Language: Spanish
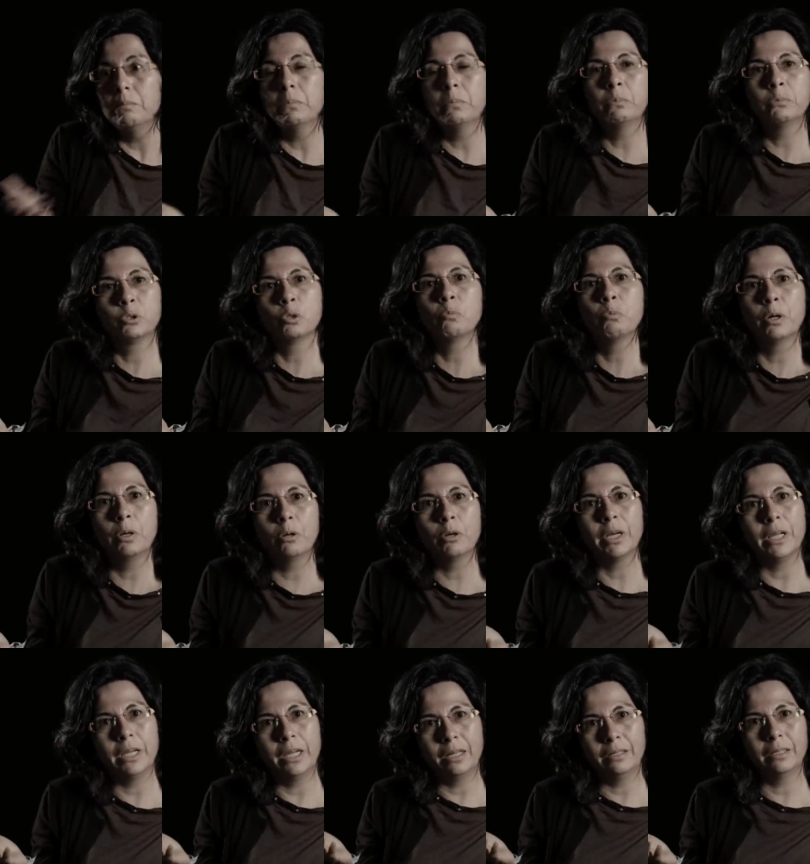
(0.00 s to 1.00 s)
son pueblos
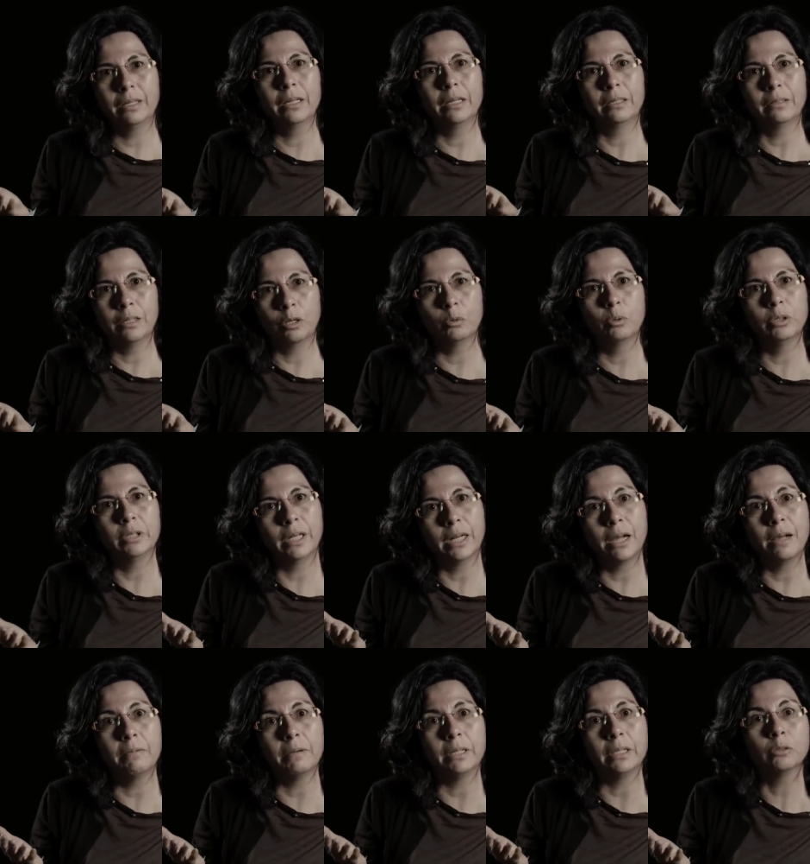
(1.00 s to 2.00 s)
que ya están en estado
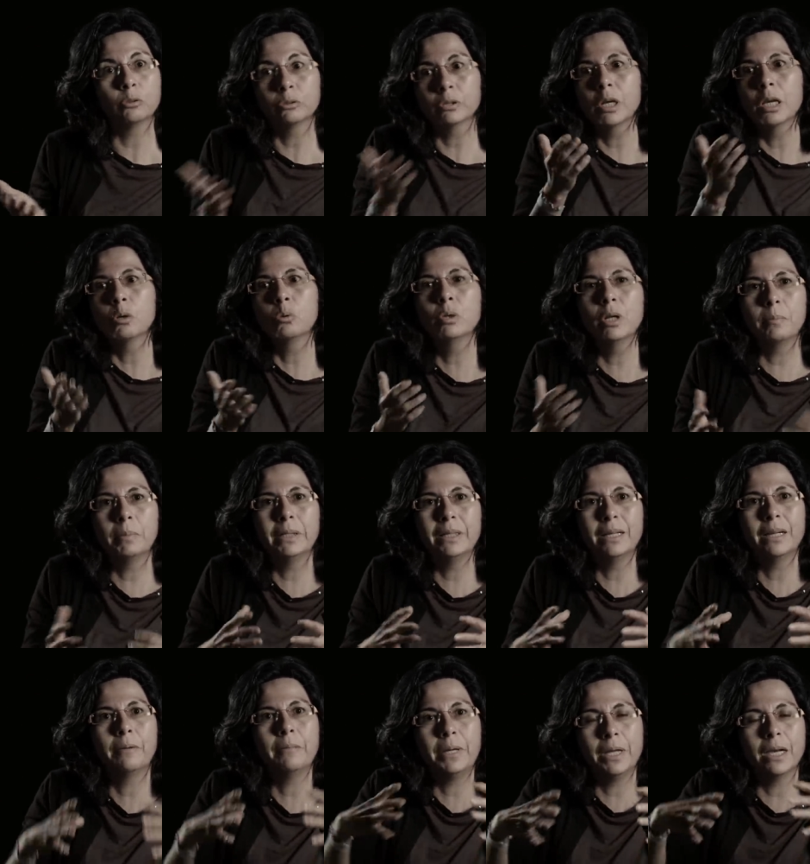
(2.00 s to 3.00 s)
vulnerable. Entonces, de alguna
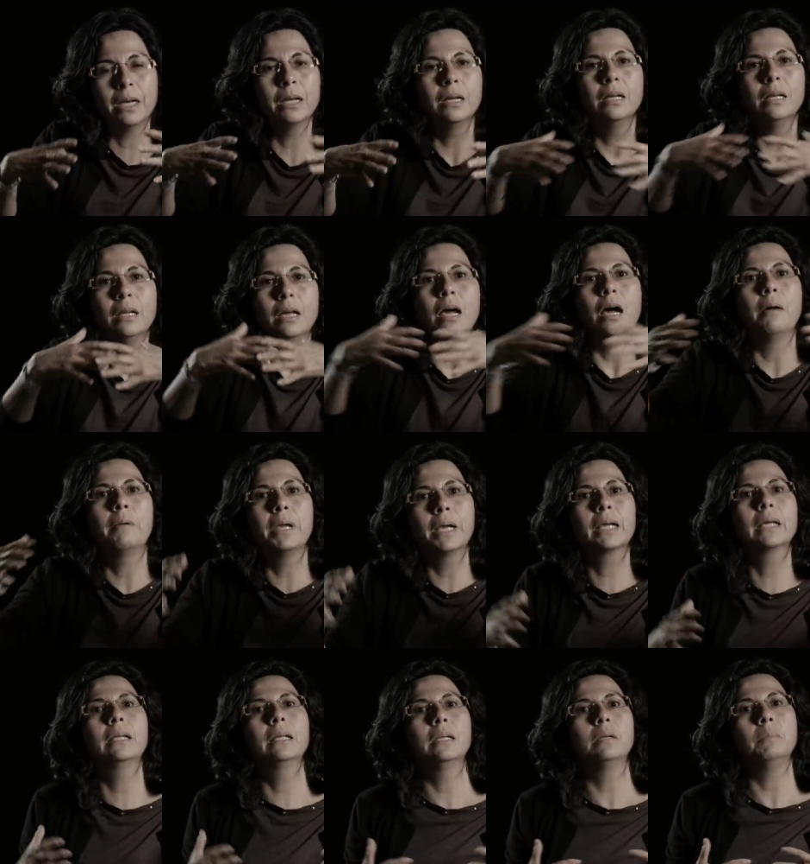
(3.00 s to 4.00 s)
manera había, había
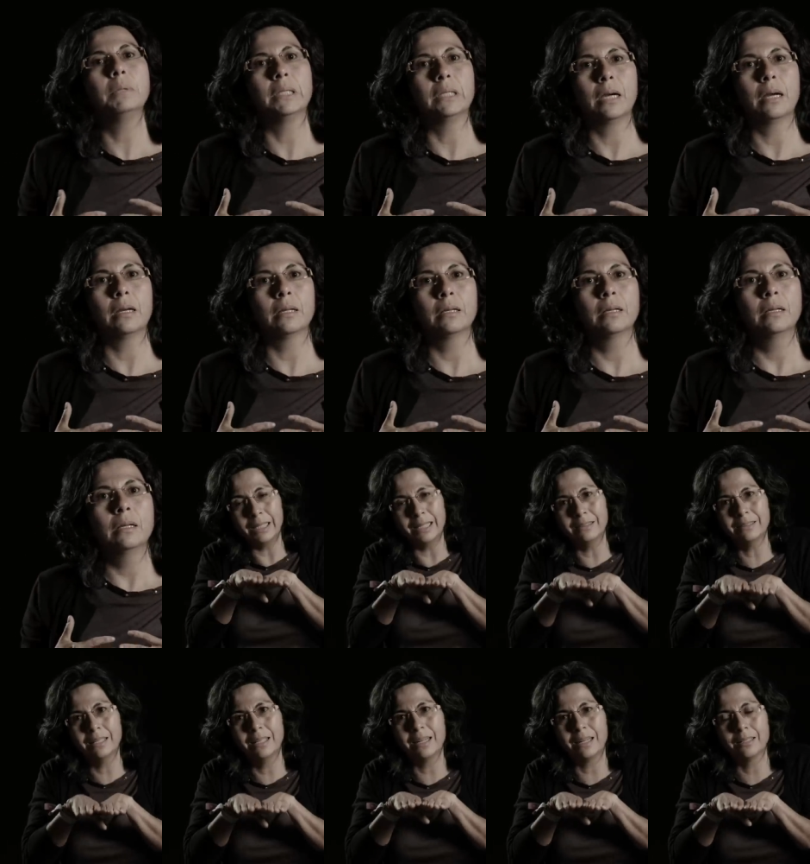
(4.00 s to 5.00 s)
que delimitar.
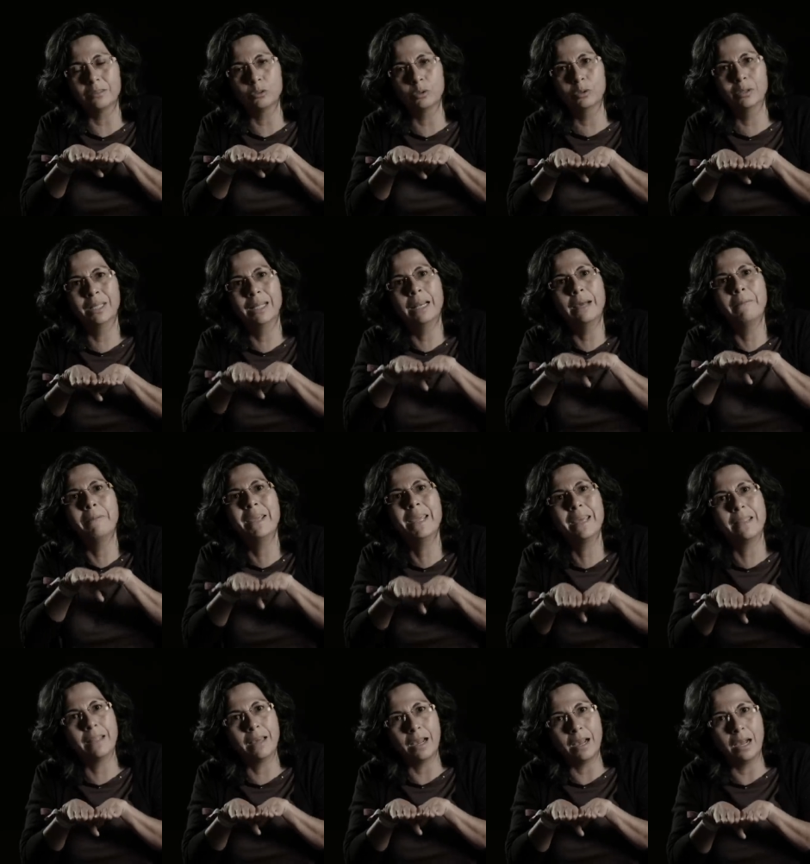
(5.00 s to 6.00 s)
Esa es la razón de la
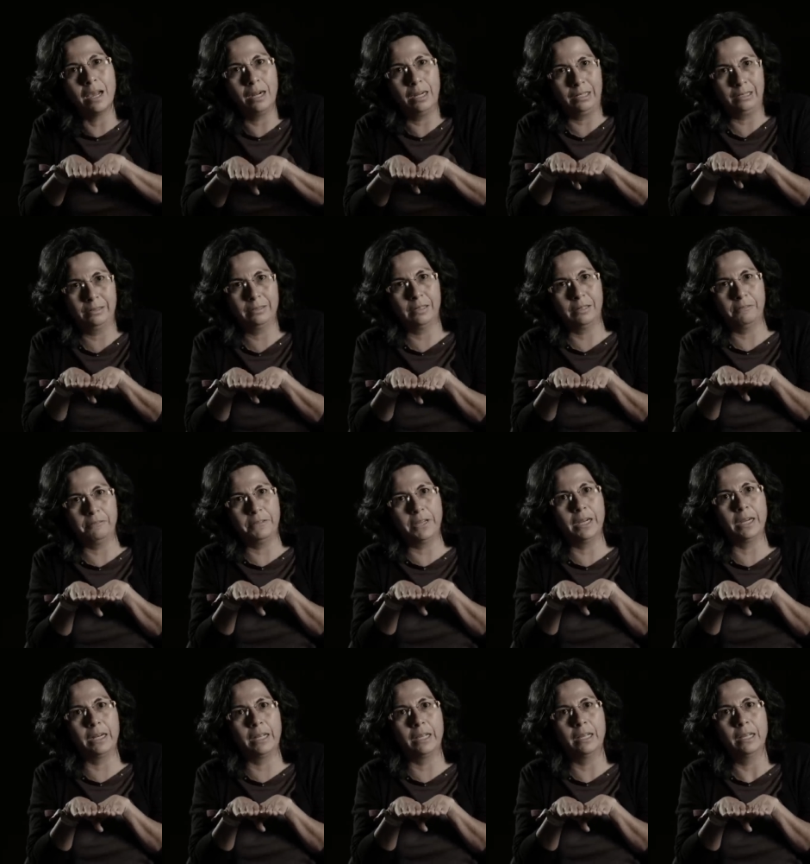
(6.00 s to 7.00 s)
veda a la que se
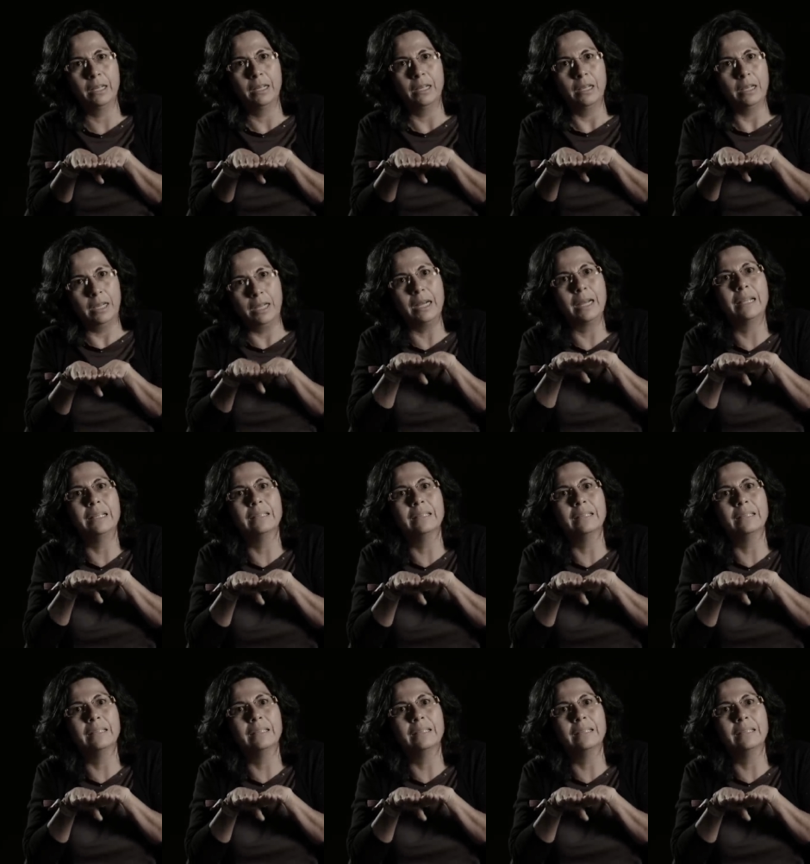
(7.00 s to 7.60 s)
refiere y la